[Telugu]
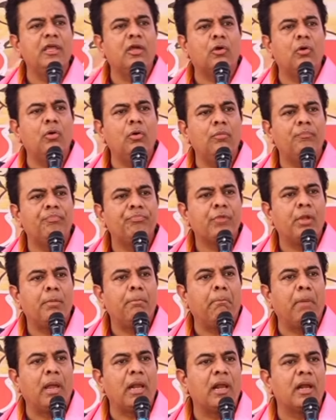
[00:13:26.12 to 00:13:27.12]
దిక్కు
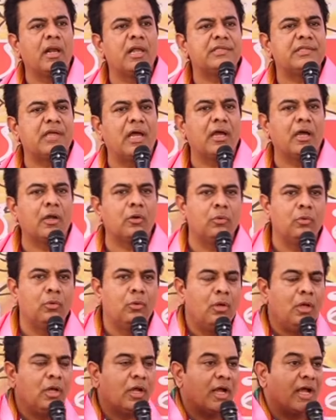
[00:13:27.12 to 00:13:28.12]
మల్లన్న సాగరు
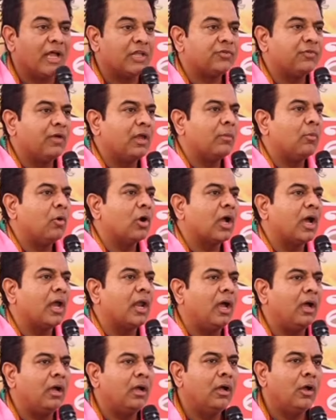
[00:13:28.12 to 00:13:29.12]
గజ్వేల్ ముఖాన